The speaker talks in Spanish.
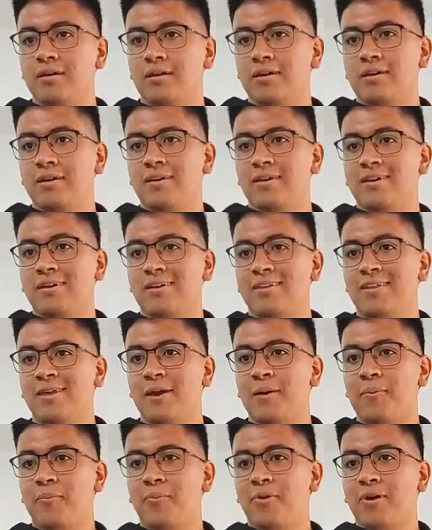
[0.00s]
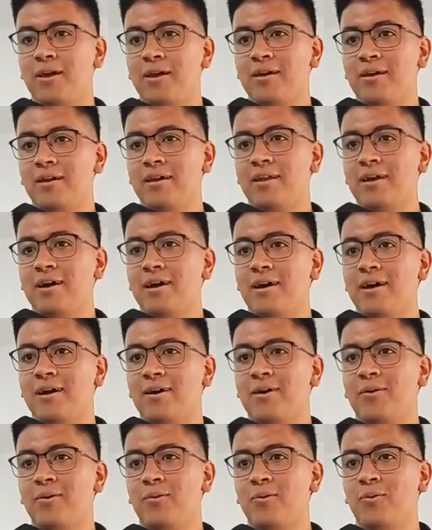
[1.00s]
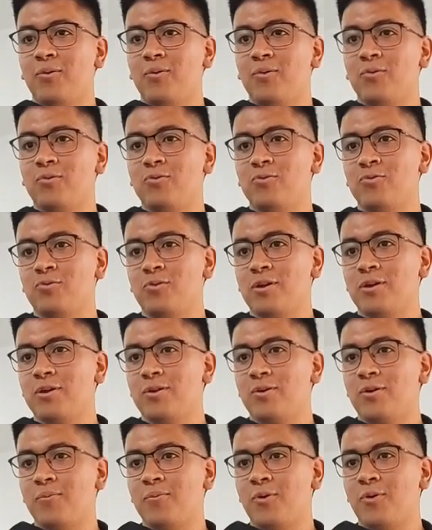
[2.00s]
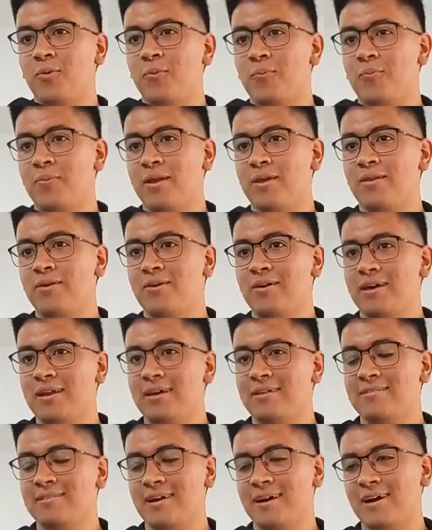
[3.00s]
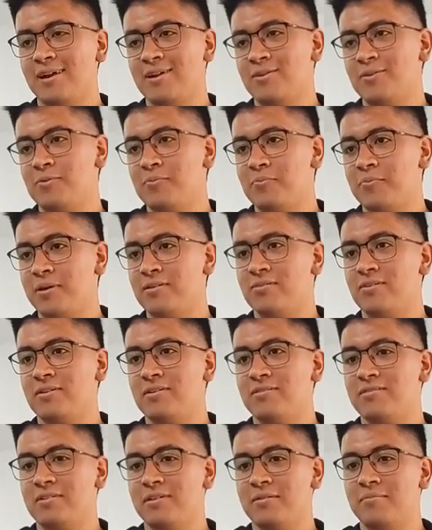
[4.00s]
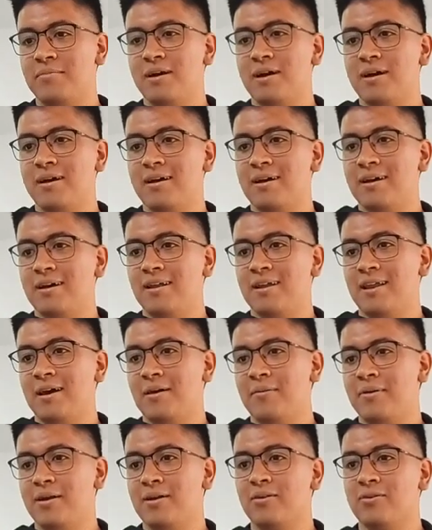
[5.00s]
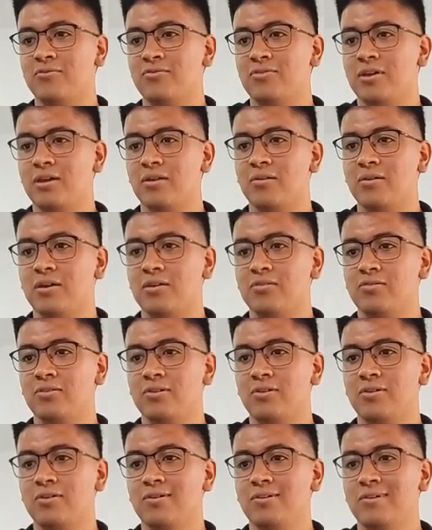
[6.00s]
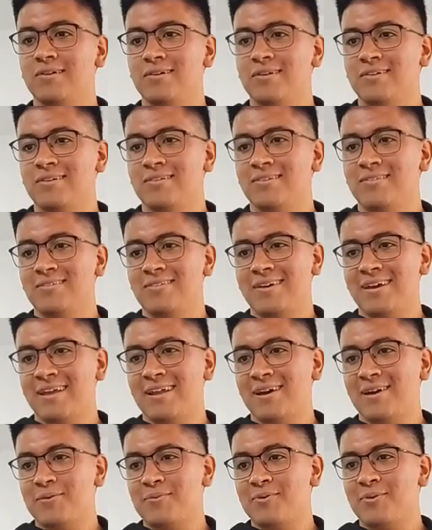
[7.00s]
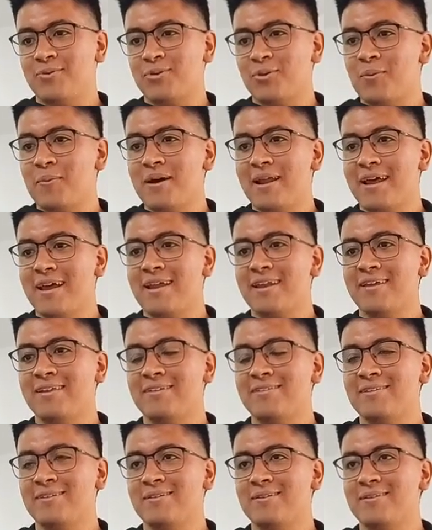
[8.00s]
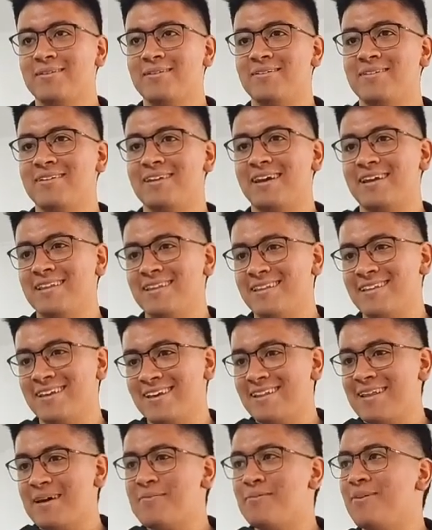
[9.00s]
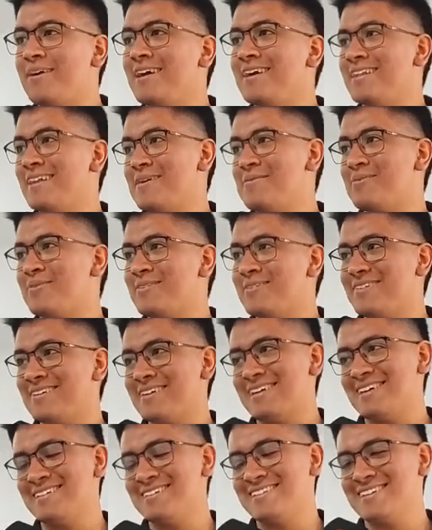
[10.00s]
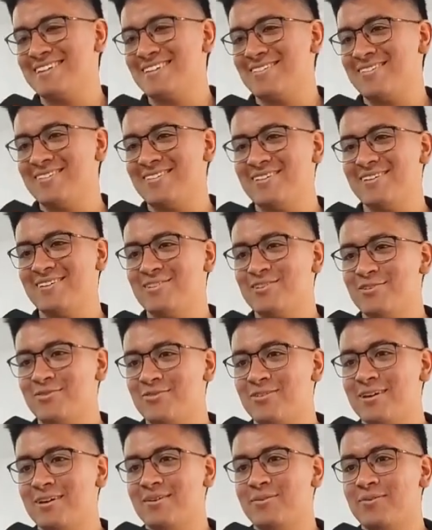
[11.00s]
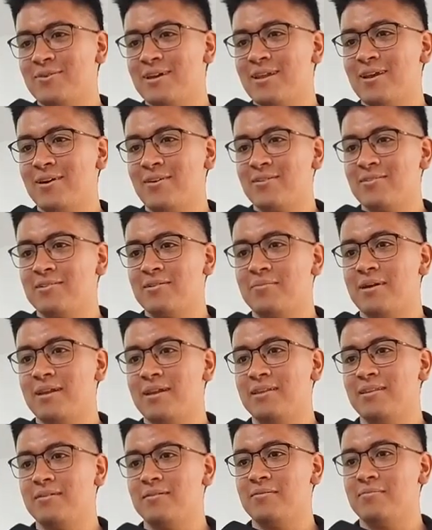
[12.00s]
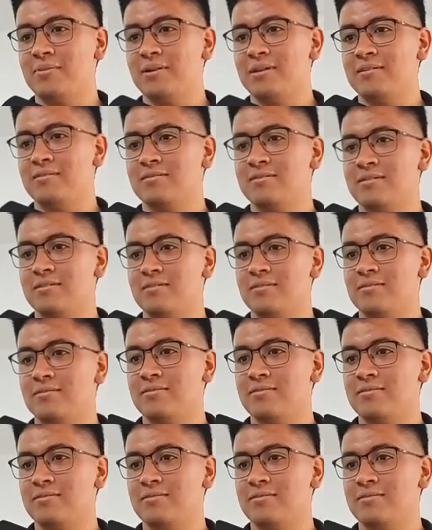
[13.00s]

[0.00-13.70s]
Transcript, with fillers: Eh, después era un sueño como cumplido, era sacarte un peso de encima el haber conseguido eso. Era como tomar aire, decir, ya estamos, estamos. Así que bueno, esa fue una de las cosas más lindas, me parece.